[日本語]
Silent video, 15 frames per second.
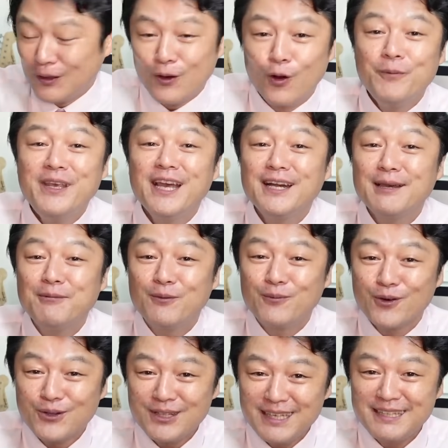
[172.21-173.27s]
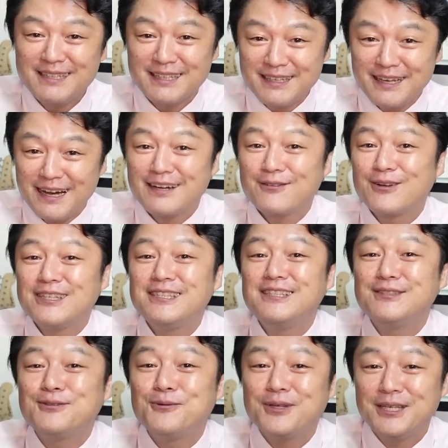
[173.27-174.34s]
お土産も持って行ってね、あ、これ
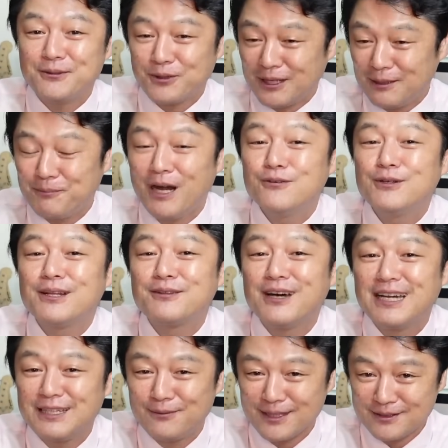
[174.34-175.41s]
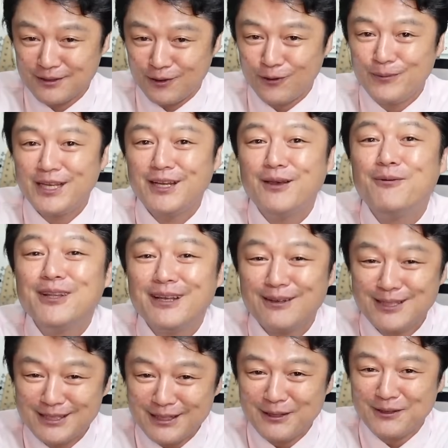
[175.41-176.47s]
新商品とかね、パンフレット入ってますんで、お土産もね、
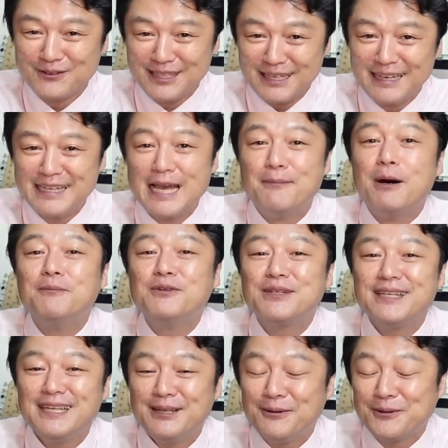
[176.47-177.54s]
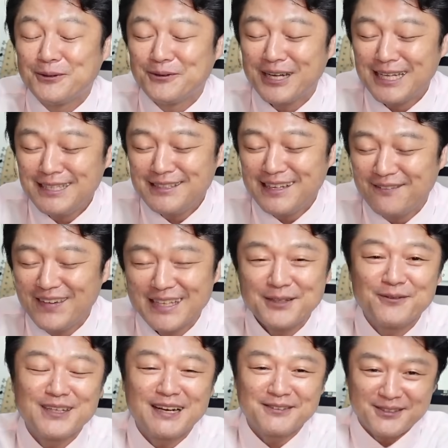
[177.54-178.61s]
つけてくんで、山吹色のお菓子はまと
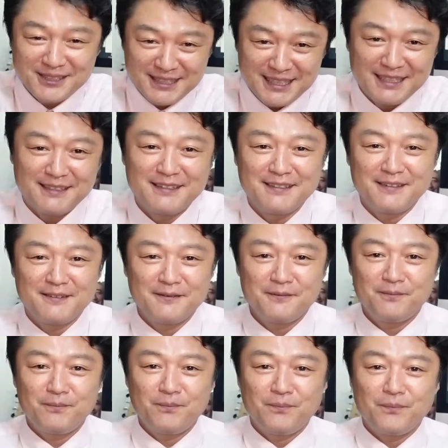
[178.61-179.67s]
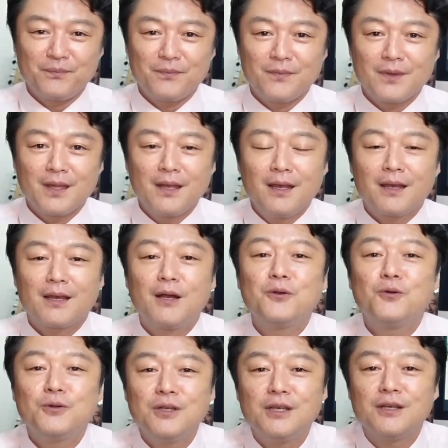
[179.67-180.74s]
もかくとして。か
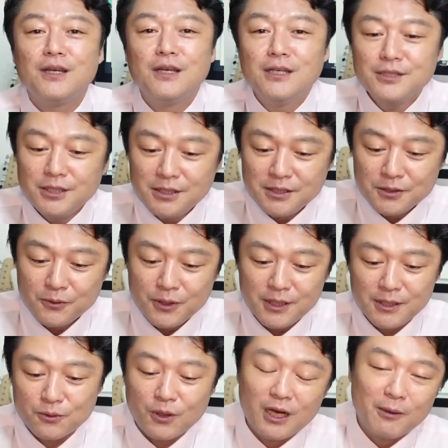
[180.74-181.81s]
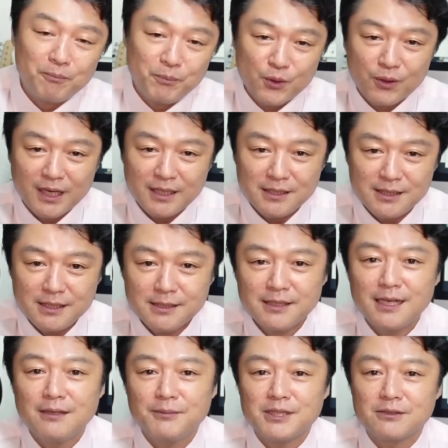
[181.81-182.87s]
ように、新商品の発表会、新
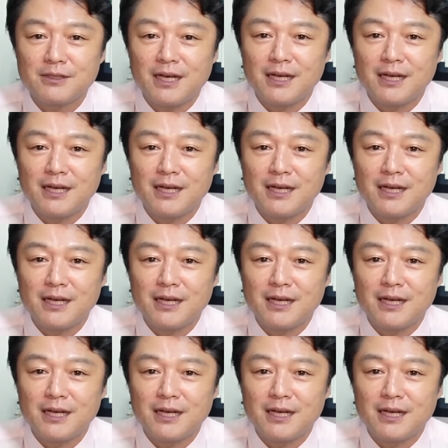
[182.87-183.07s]
サービスの